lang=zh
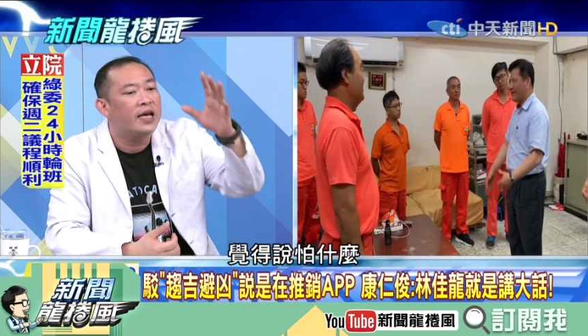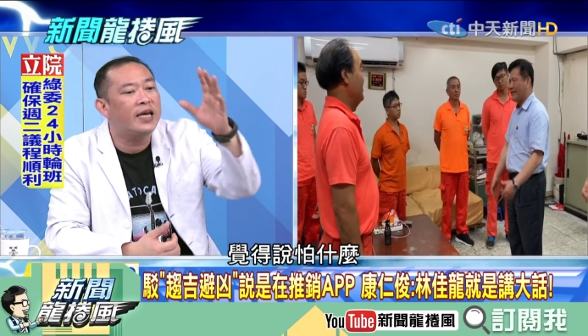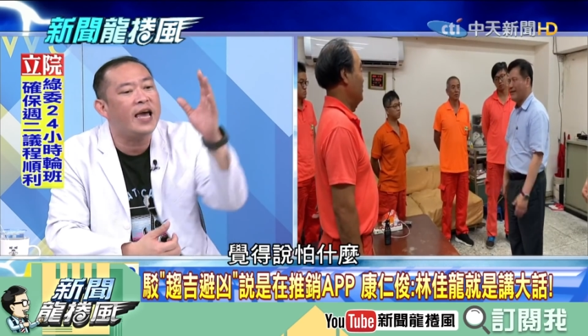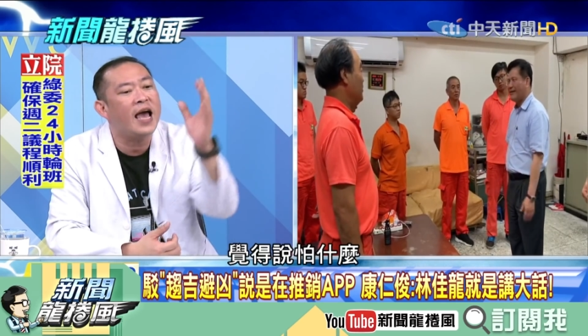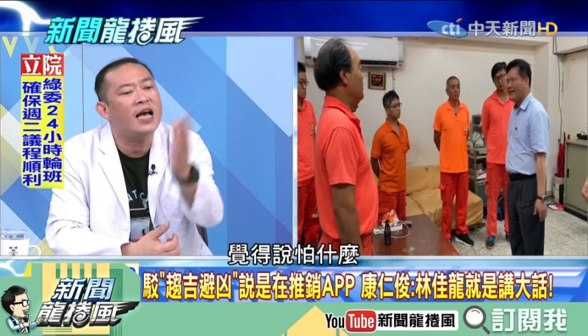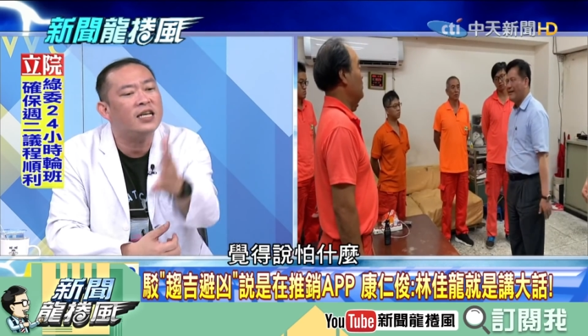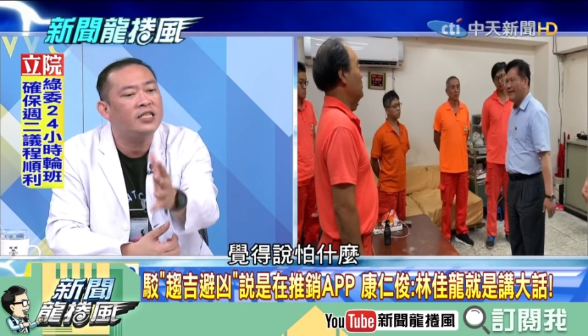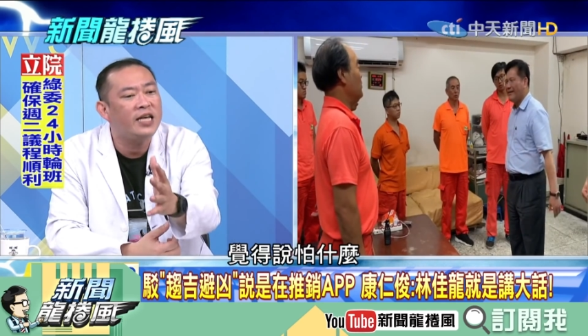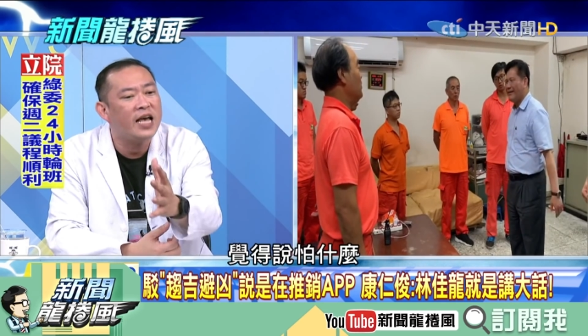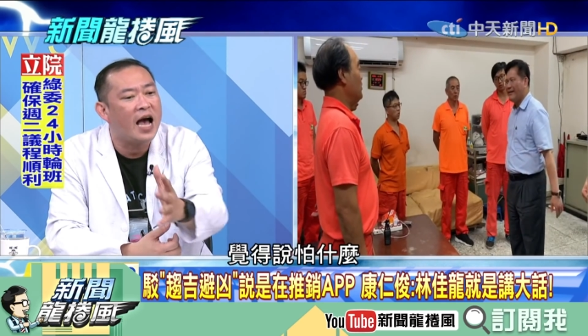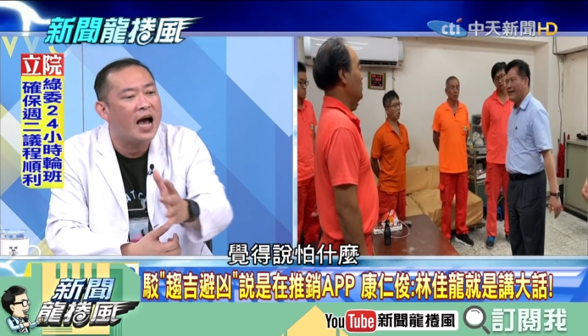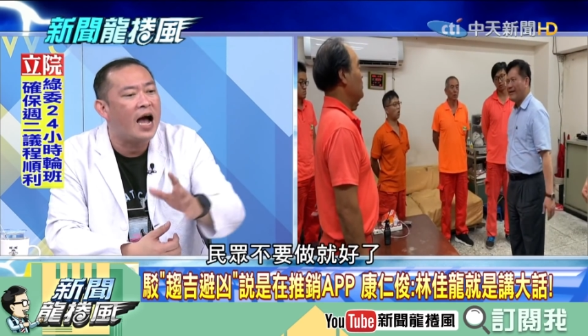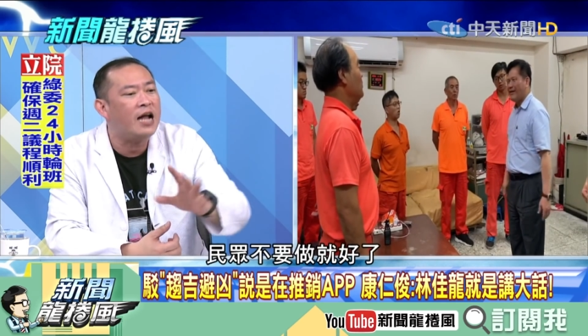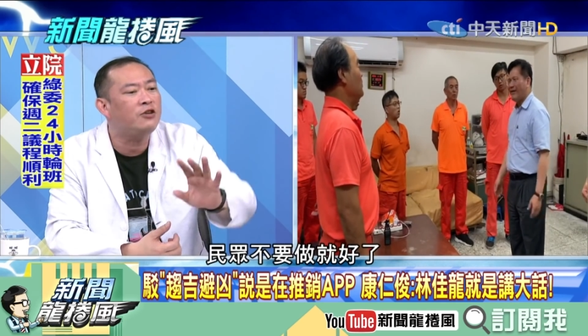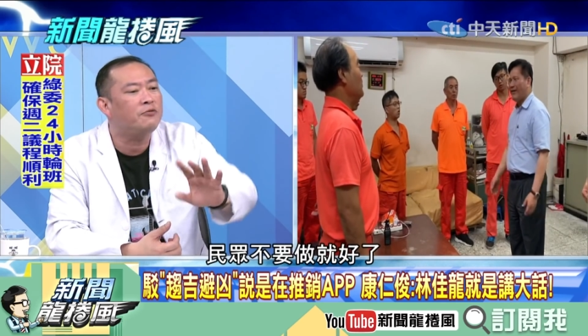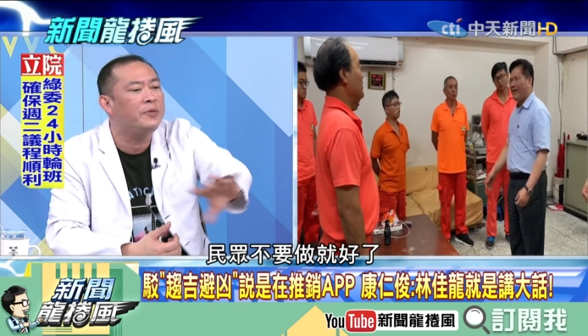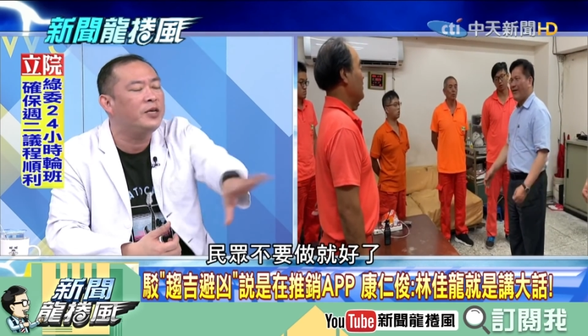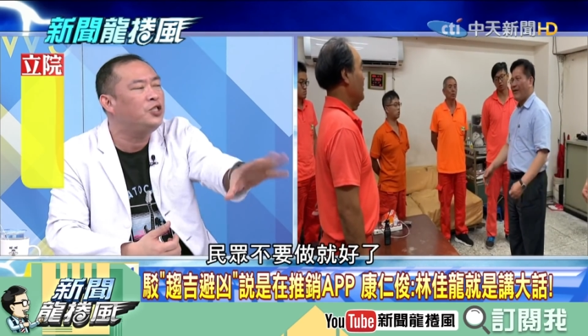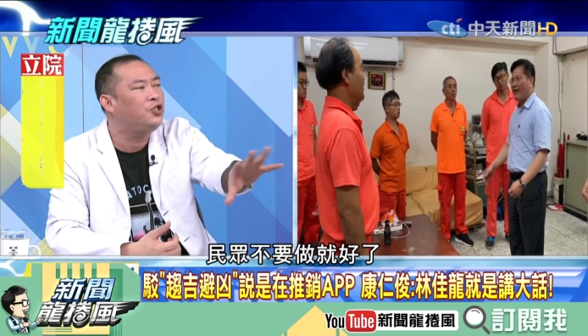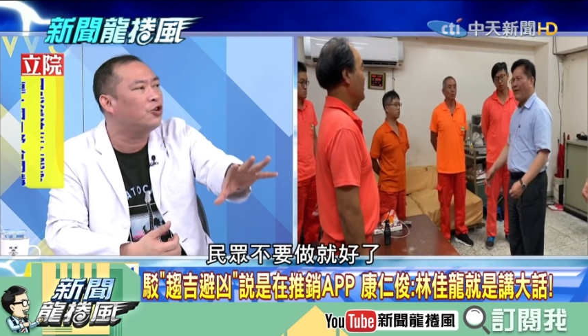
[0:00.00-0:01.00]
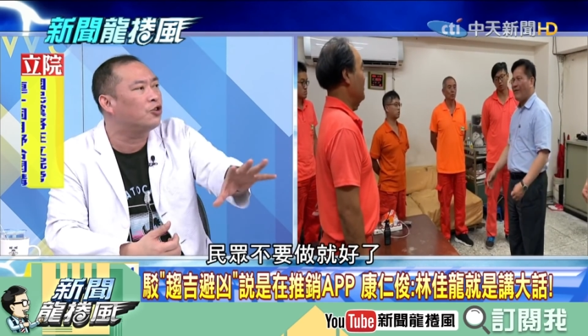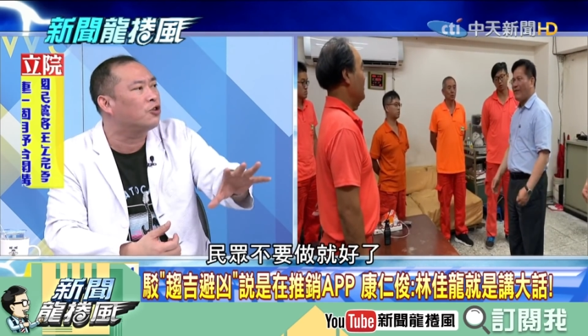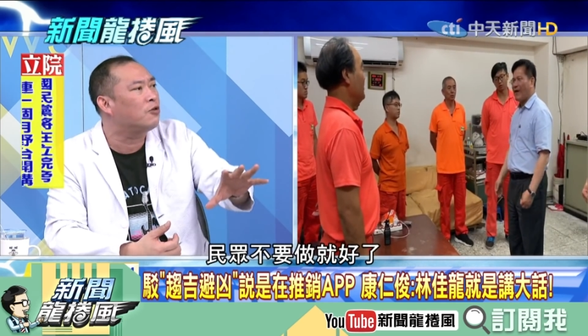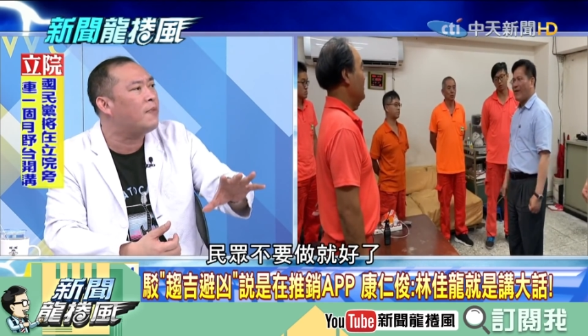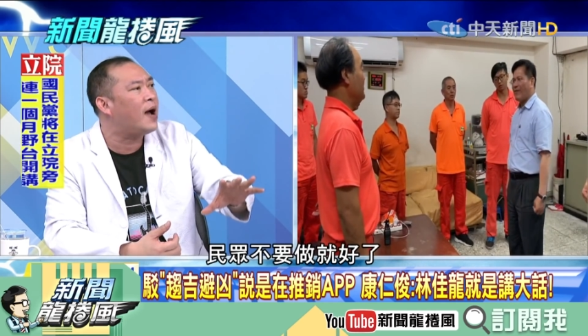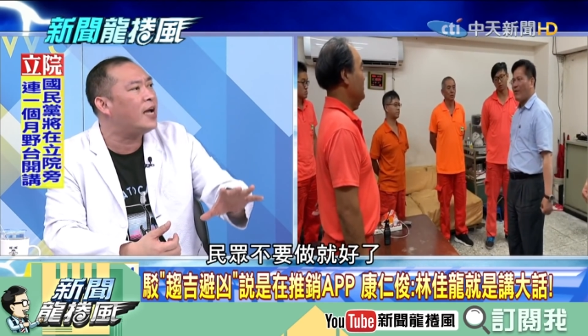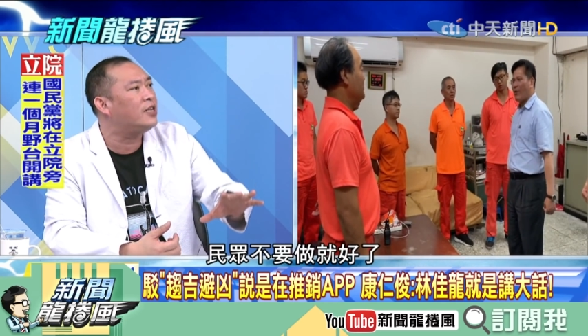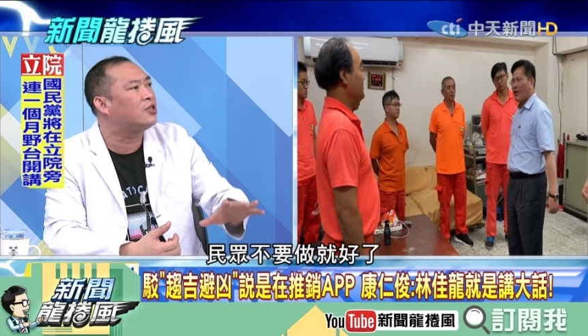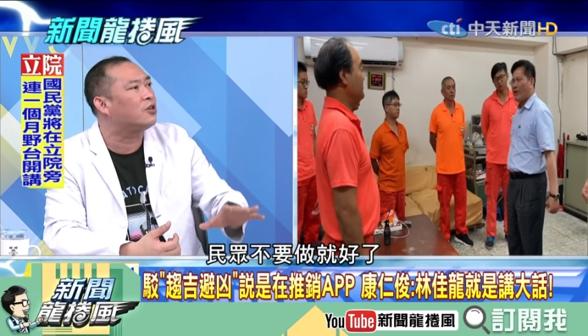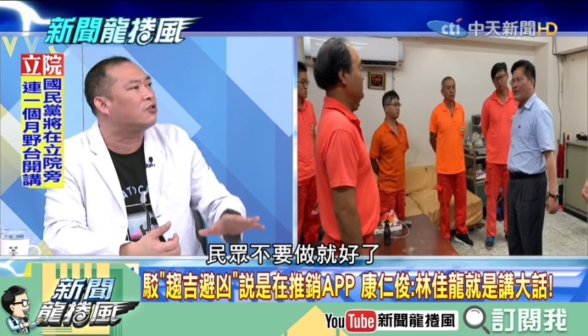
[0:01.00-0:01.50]
加下啊，就民众都
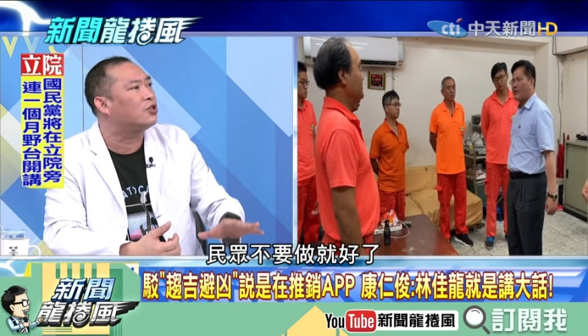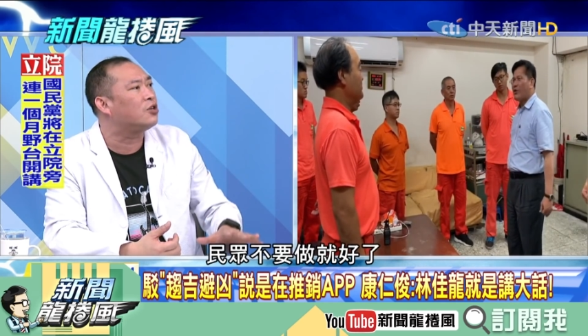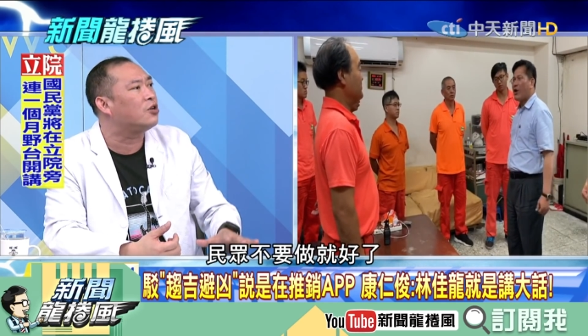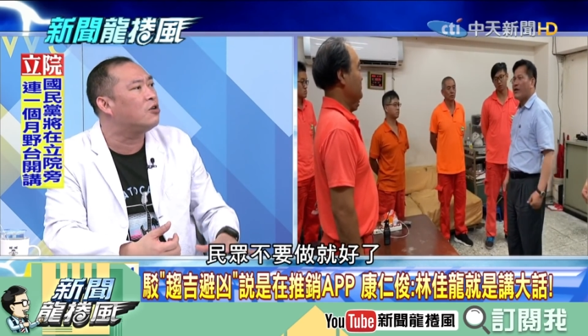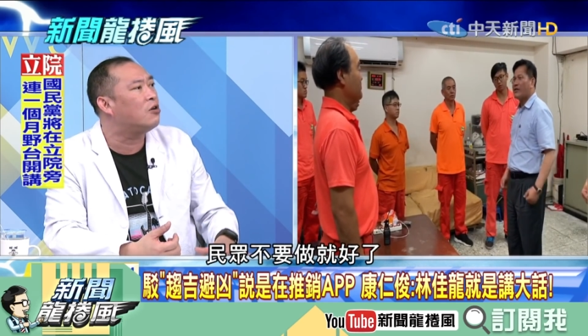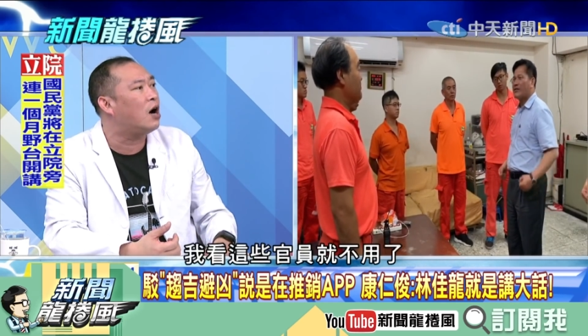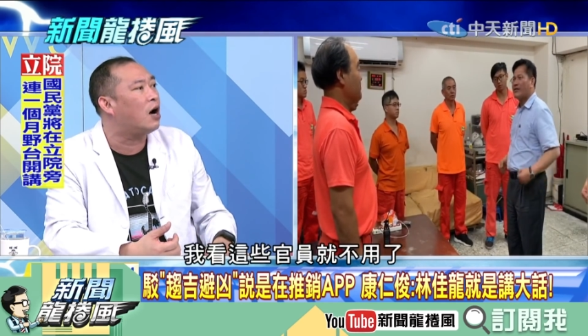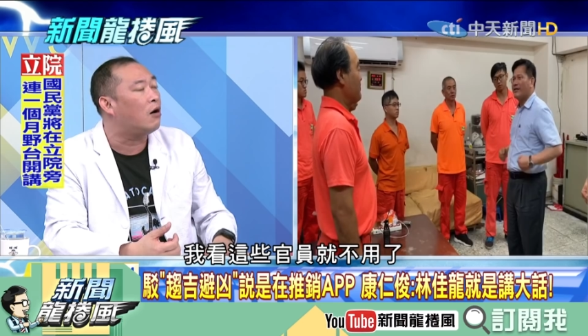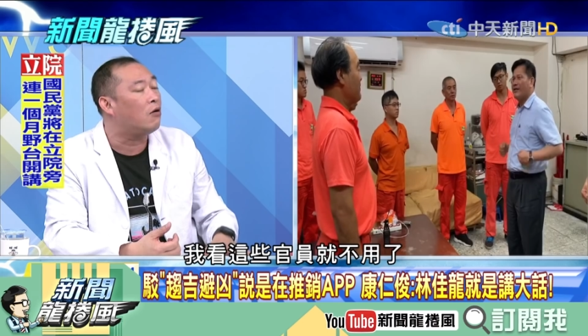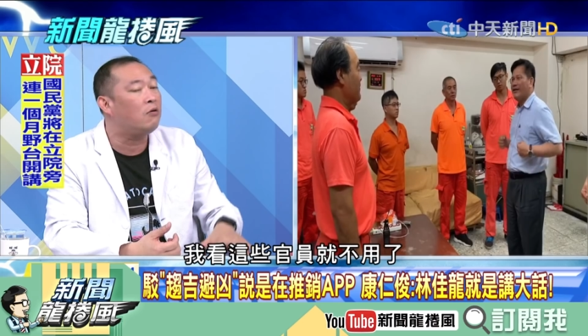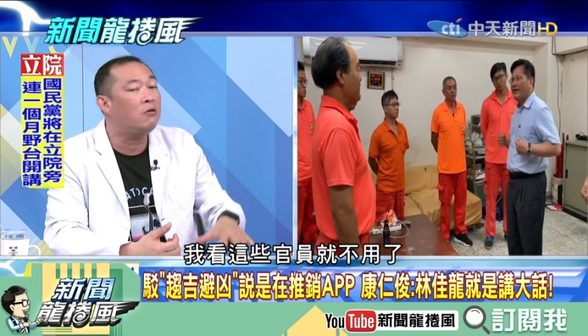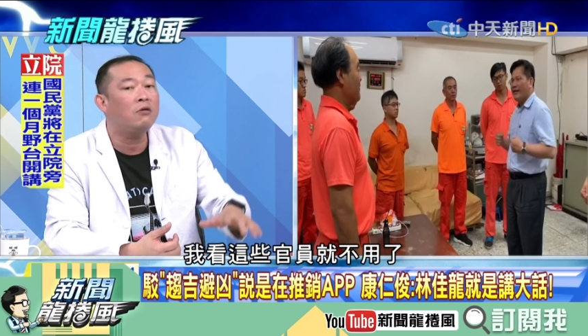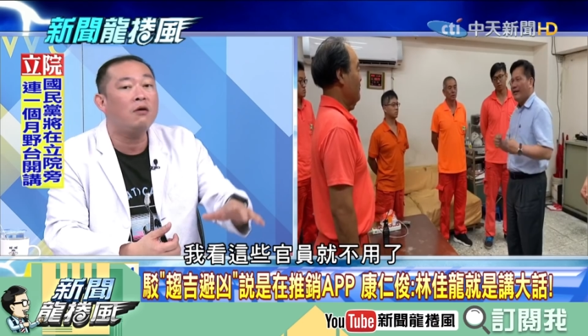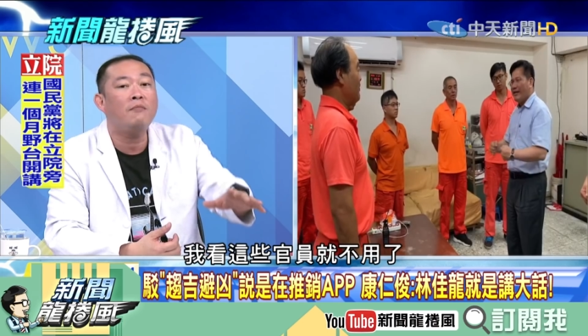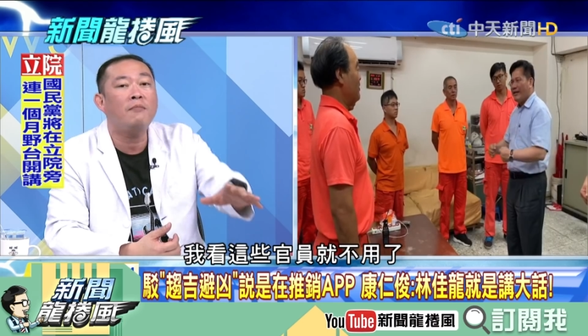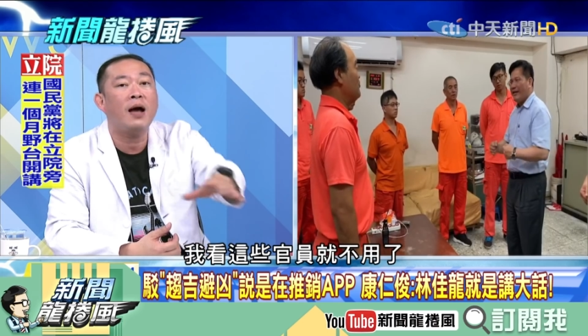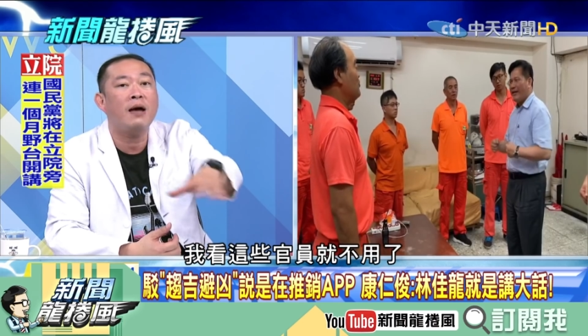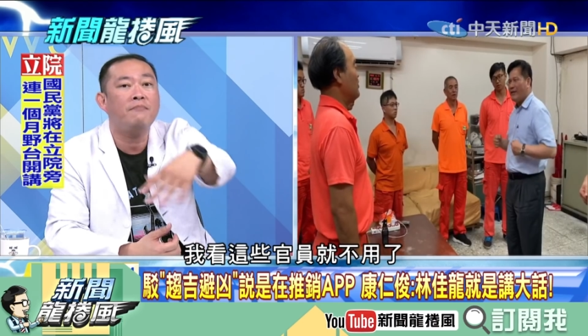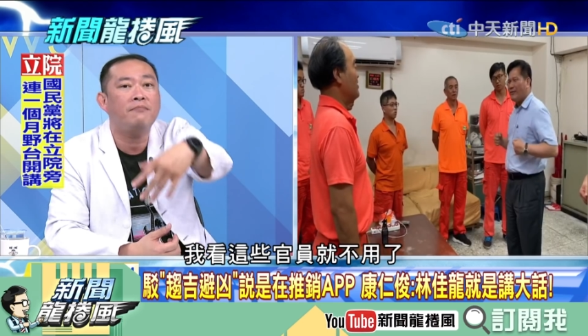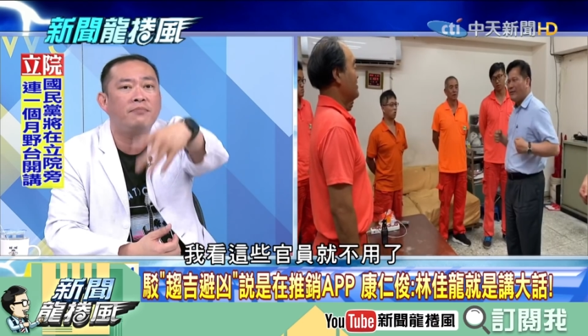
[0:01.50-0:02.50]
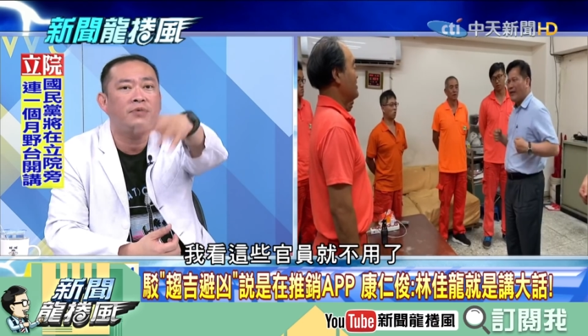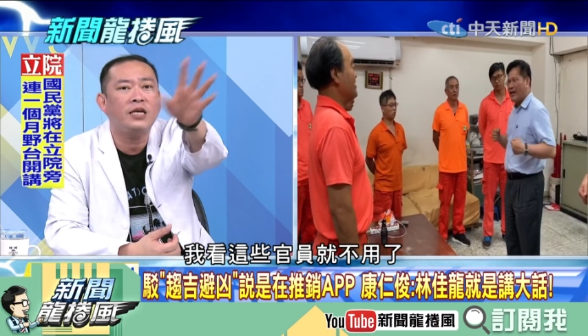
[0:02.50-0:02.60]
卖走好啊，我讲卖，